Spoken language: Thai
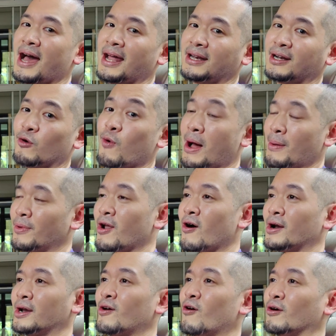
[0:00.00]
การความ
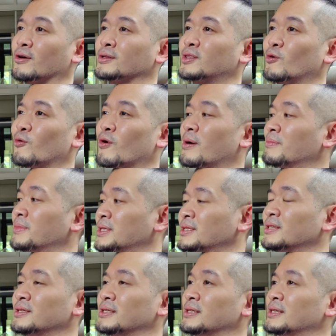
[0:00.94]
ร้อนของตัว
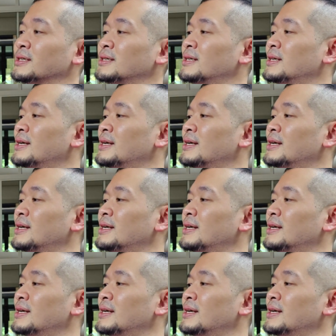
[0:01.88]
มือถือ